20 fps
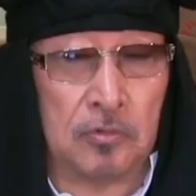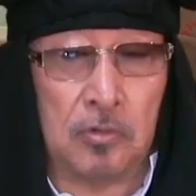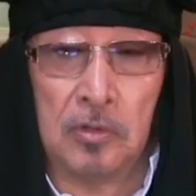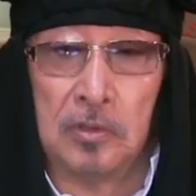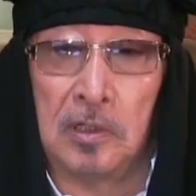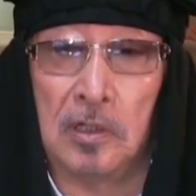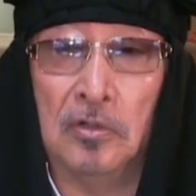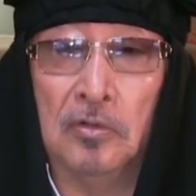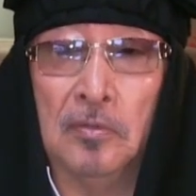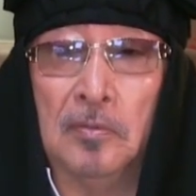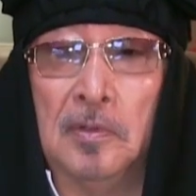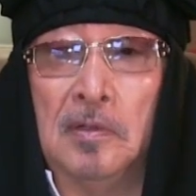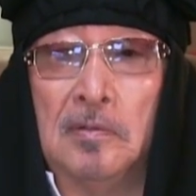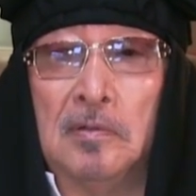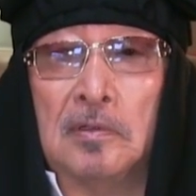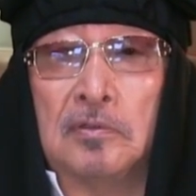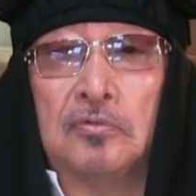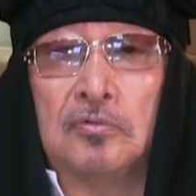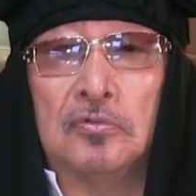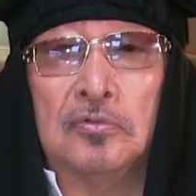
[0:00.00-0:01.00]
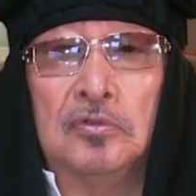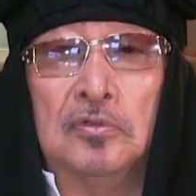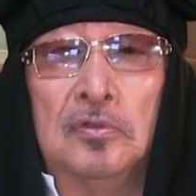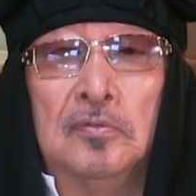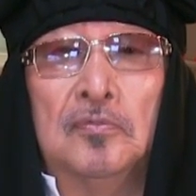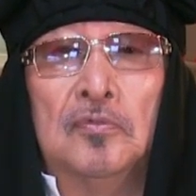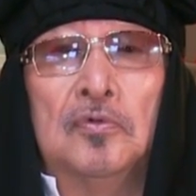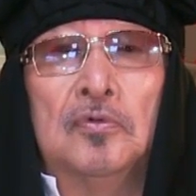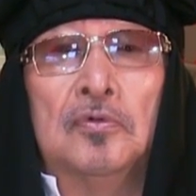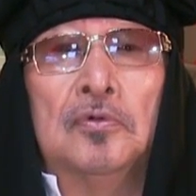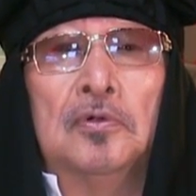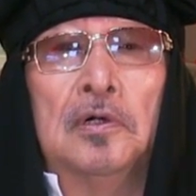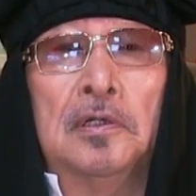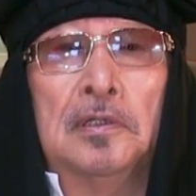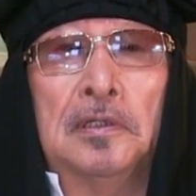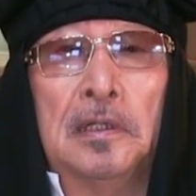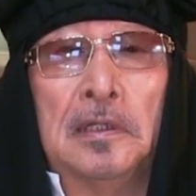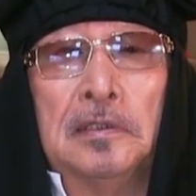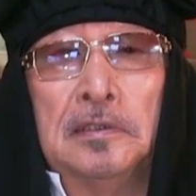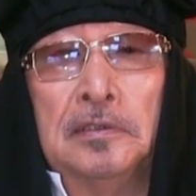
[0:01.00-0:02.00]
会の場合は特にもう
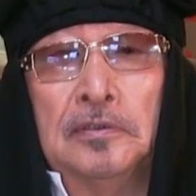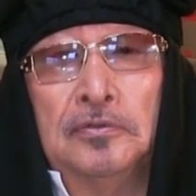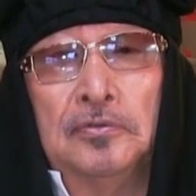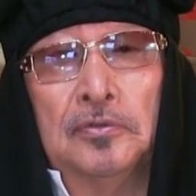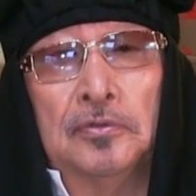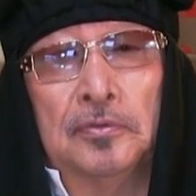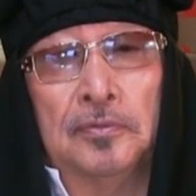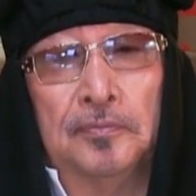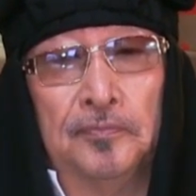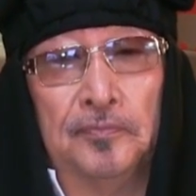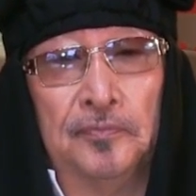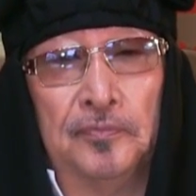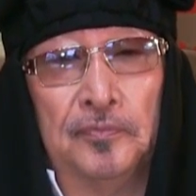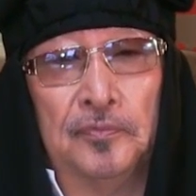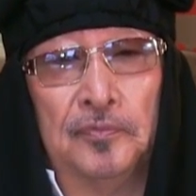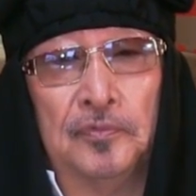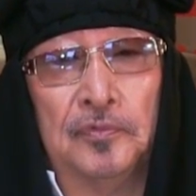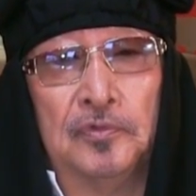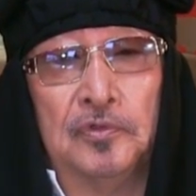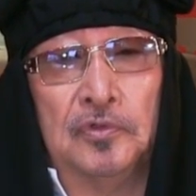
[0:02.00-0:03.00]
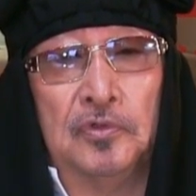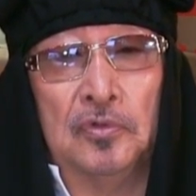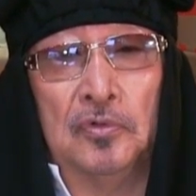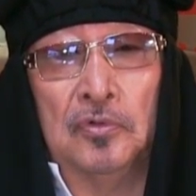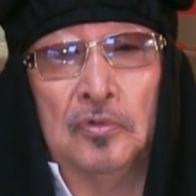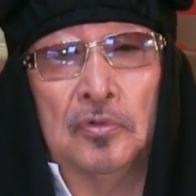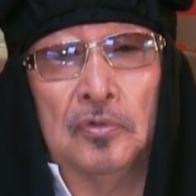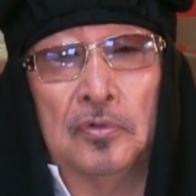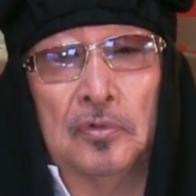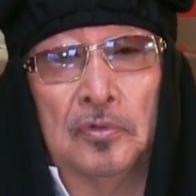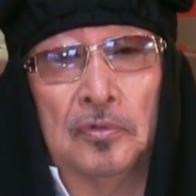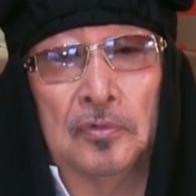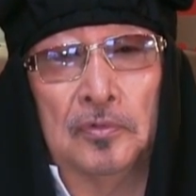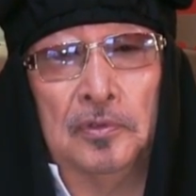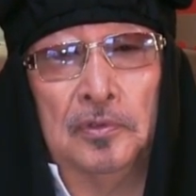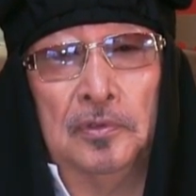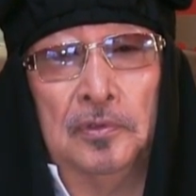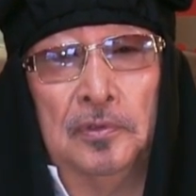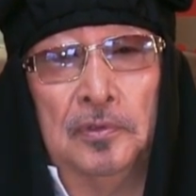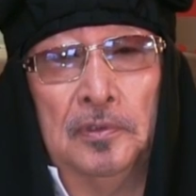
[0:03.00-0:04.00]
何でしょう、地方
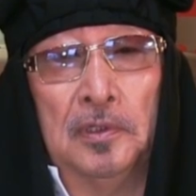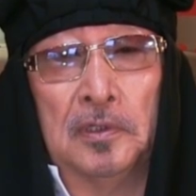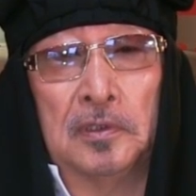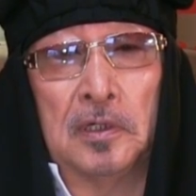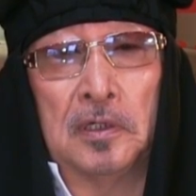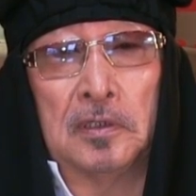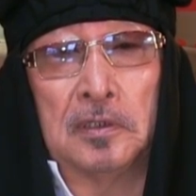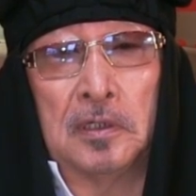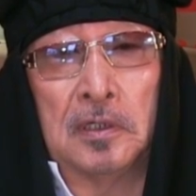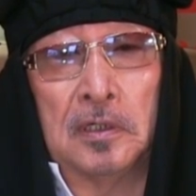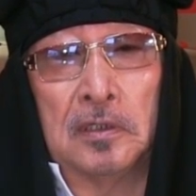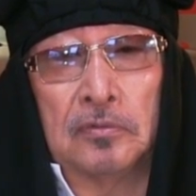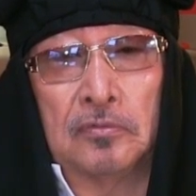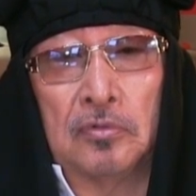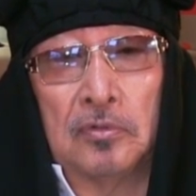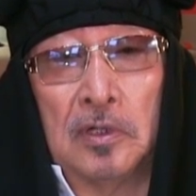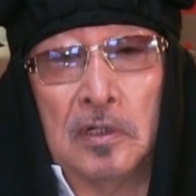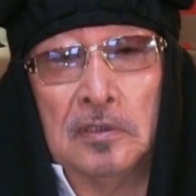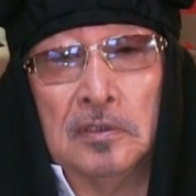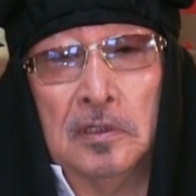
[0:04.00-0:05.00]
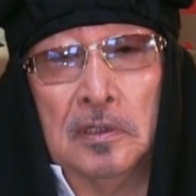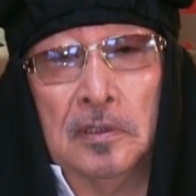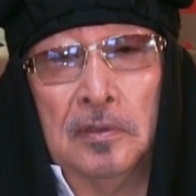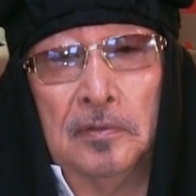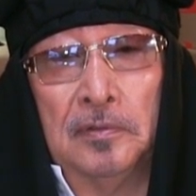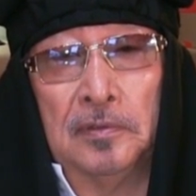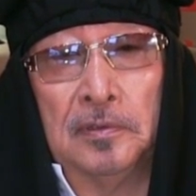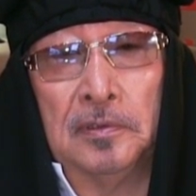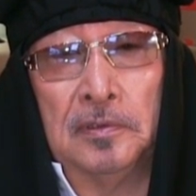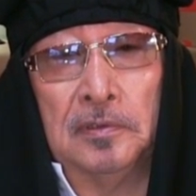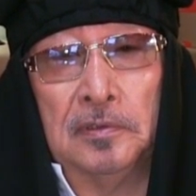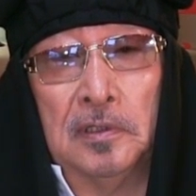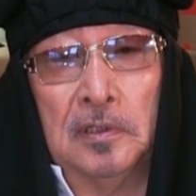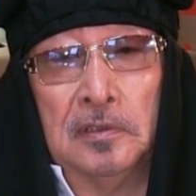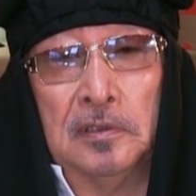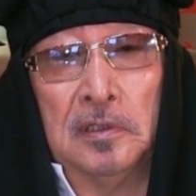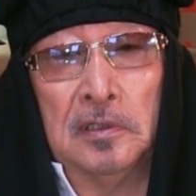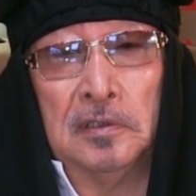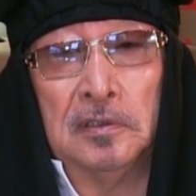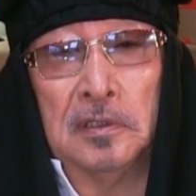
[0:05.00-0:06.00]
田舎から都会へ出
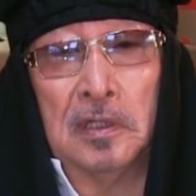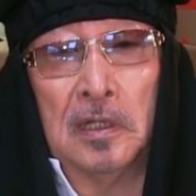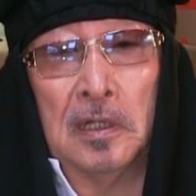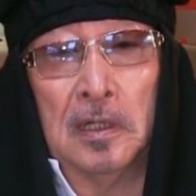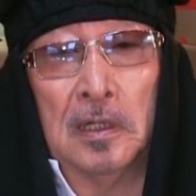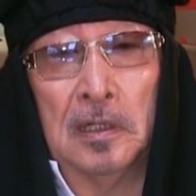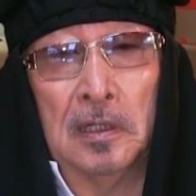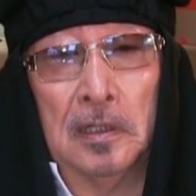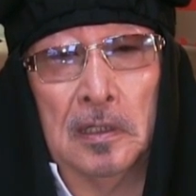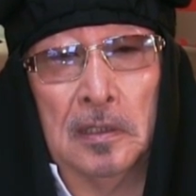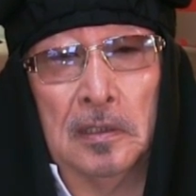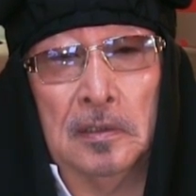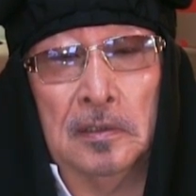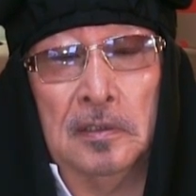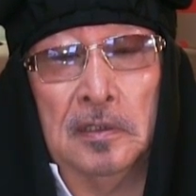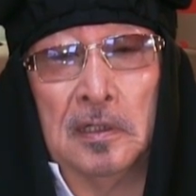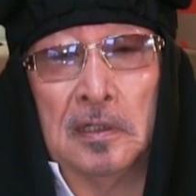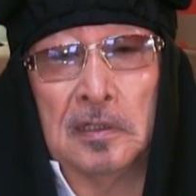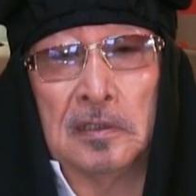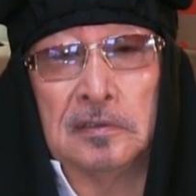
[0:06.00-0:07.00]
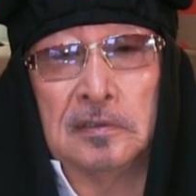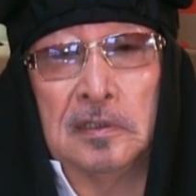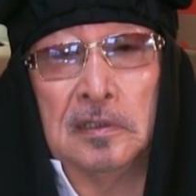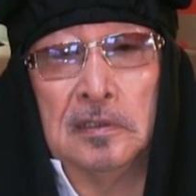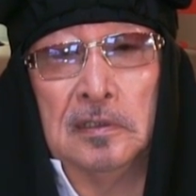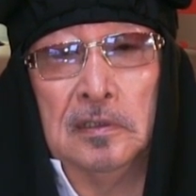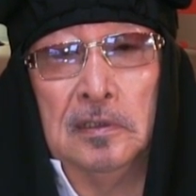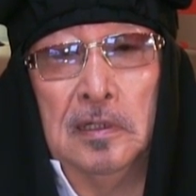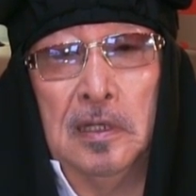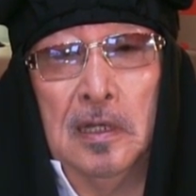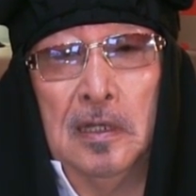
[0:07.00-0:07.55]
てきた出稼ぎ